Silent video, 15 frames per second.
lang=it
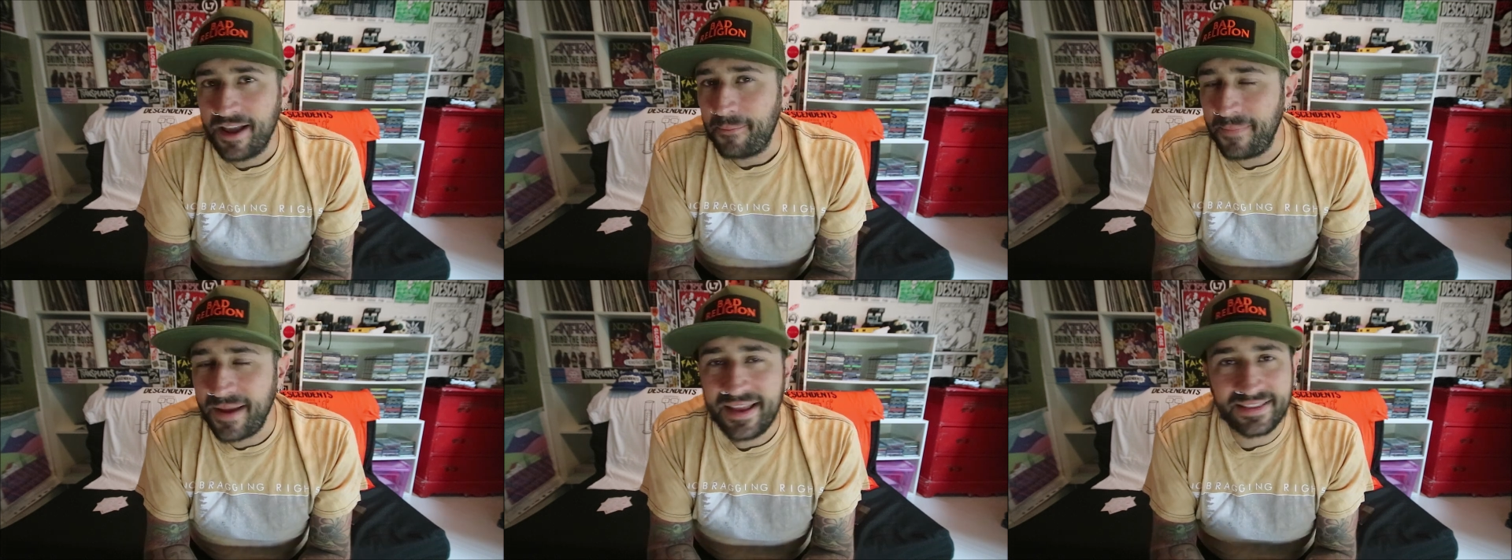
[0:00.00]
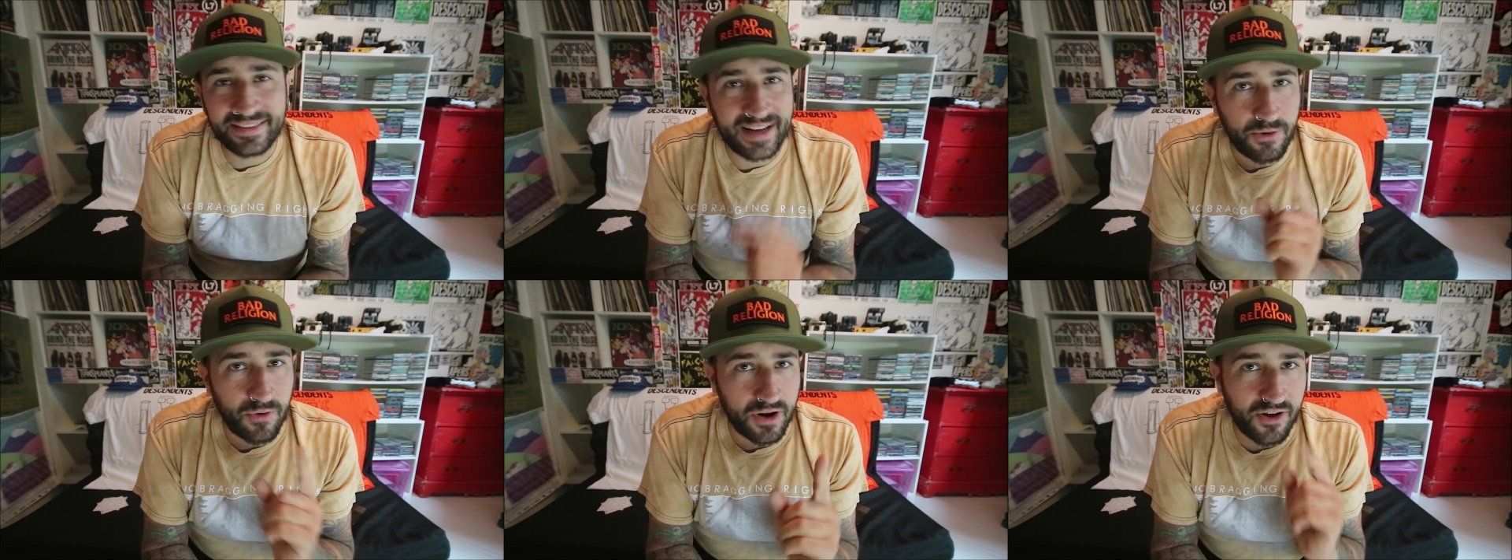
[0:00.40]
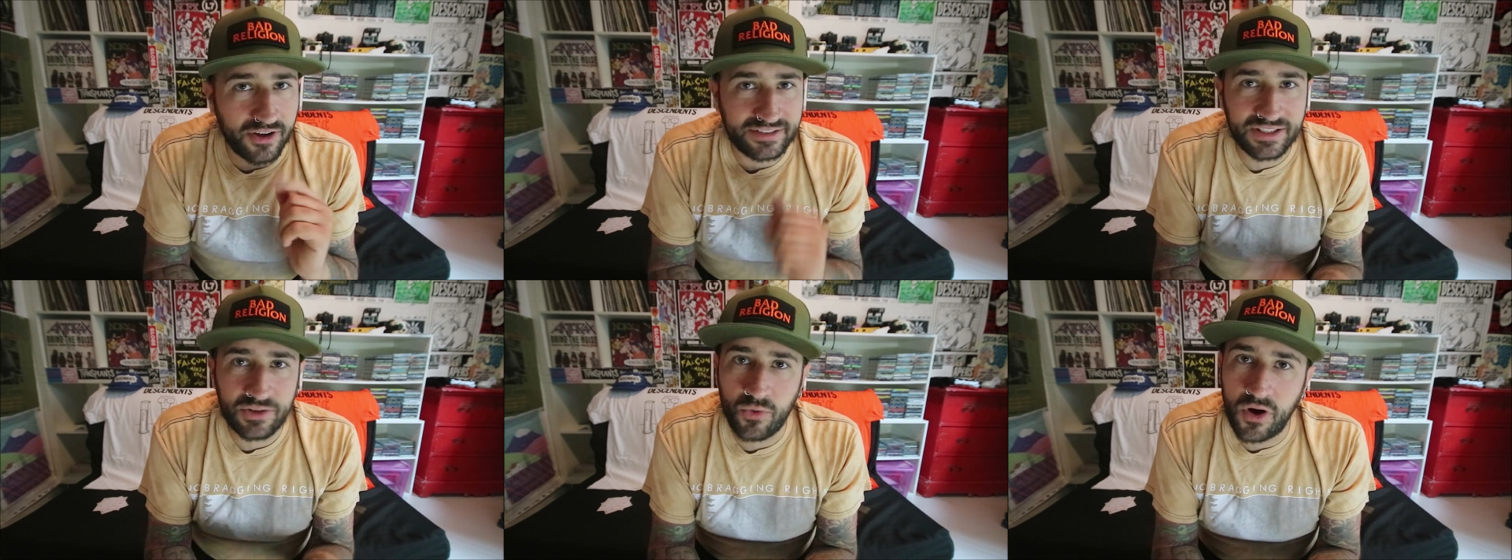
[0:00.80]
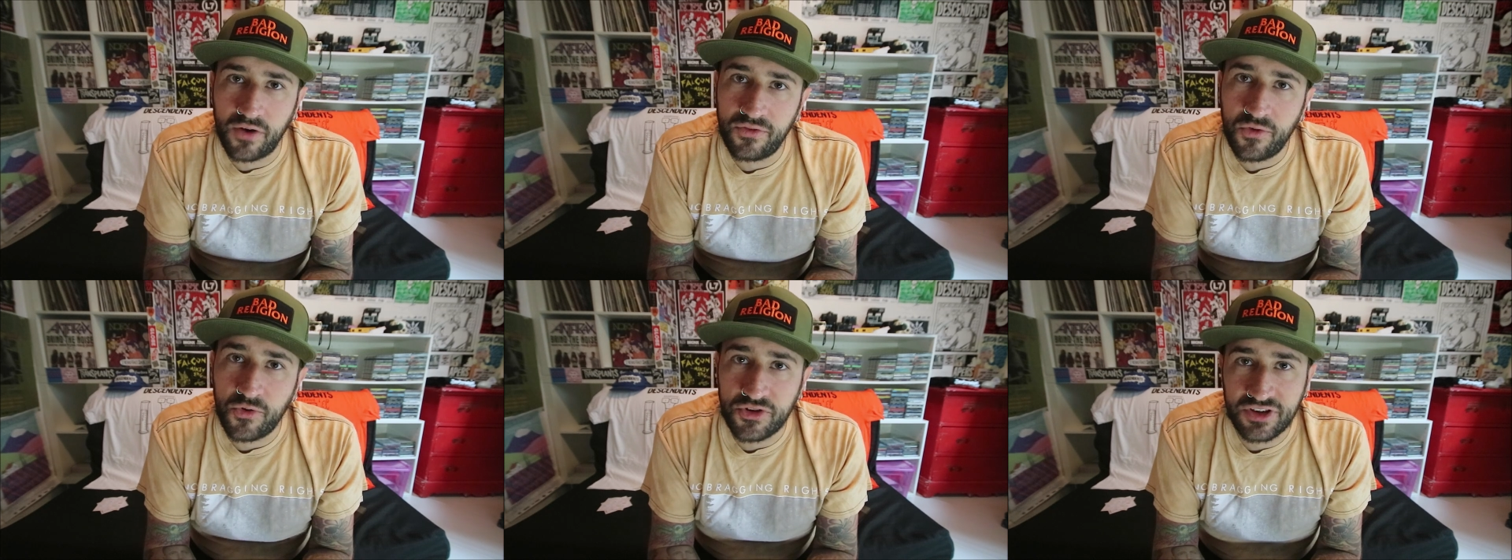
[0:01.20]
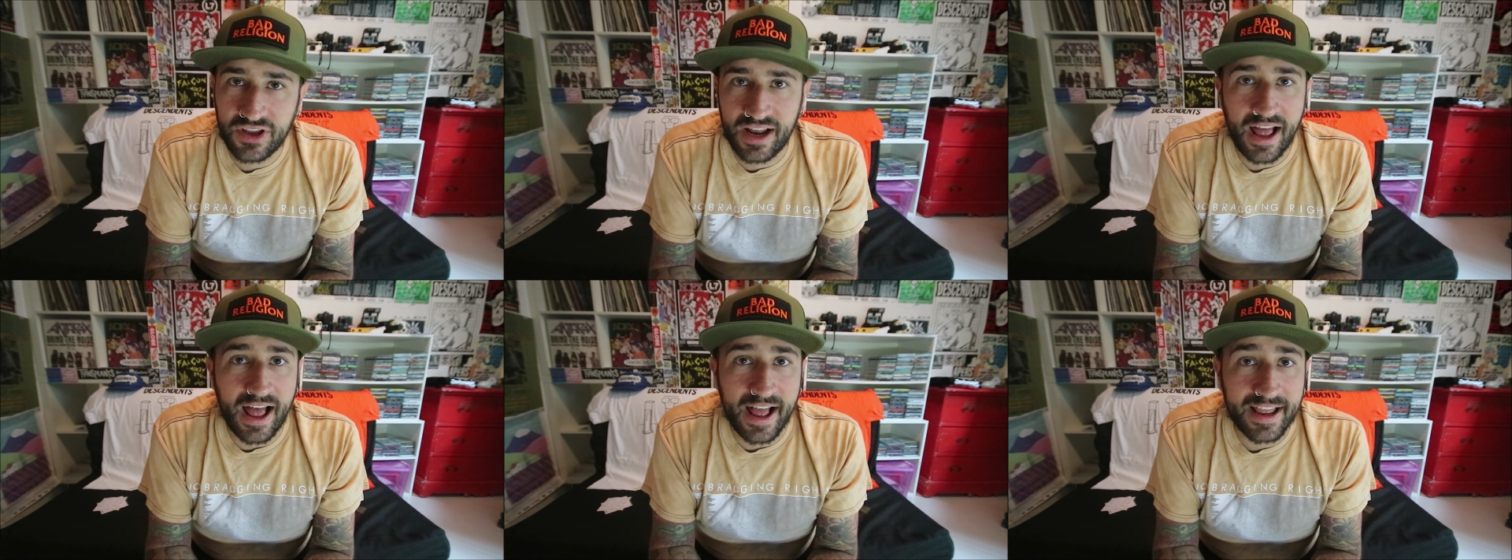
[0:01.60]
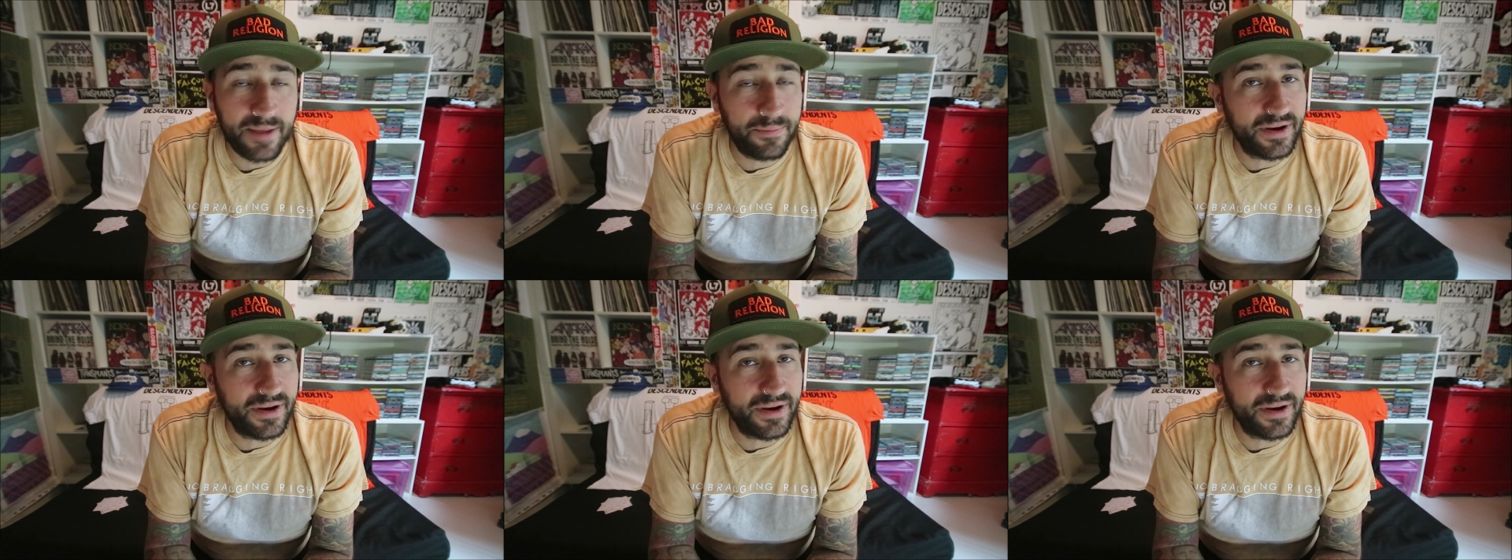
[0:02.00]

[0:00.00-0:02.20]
mentre qualcosa di nuovo uscirà anche